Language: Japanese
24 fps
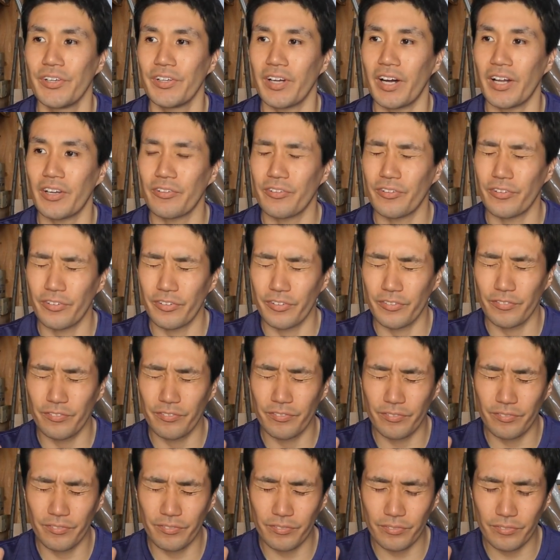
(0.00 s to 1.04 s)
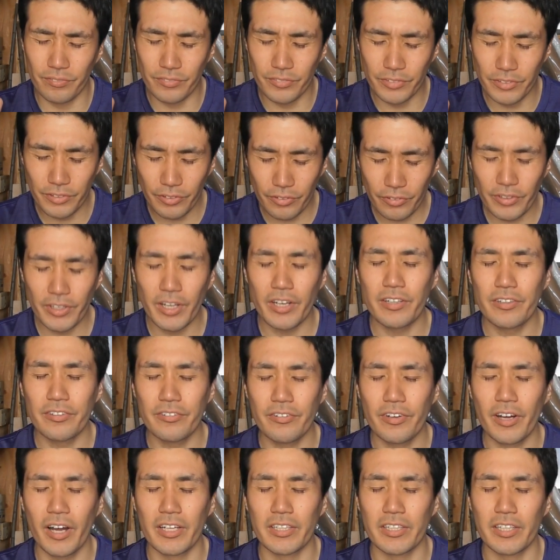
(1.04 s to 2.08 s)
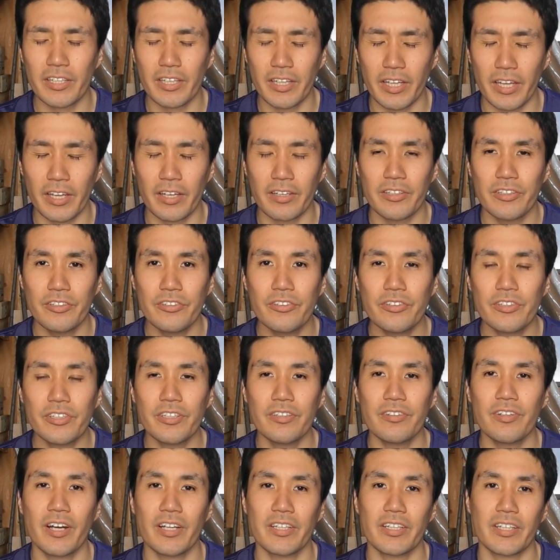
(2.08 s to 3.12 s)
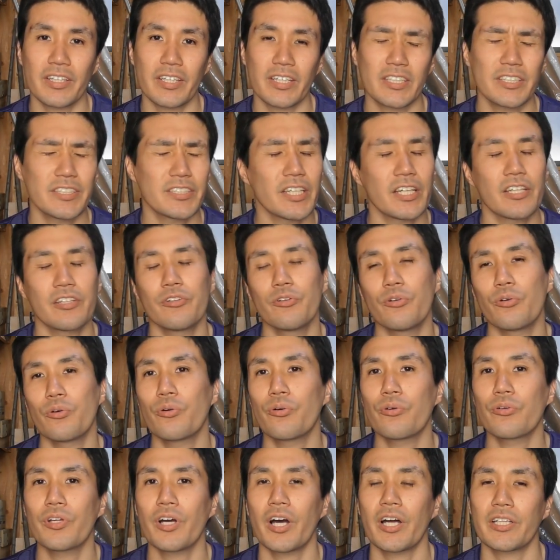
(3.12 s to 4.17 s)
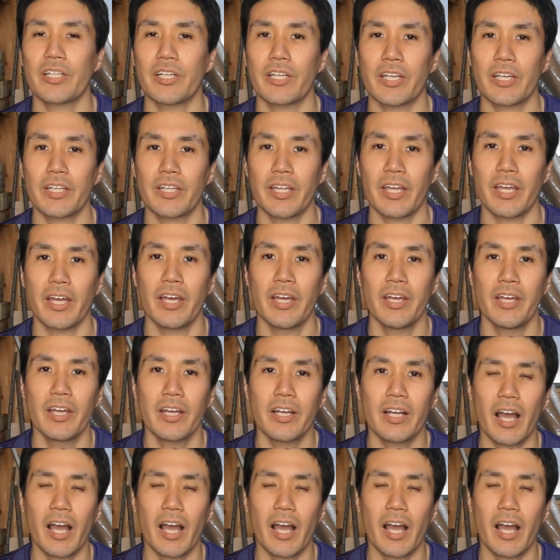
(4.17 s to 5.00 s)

あの、無農薬の畑、有機の畑、自然農法の畑で、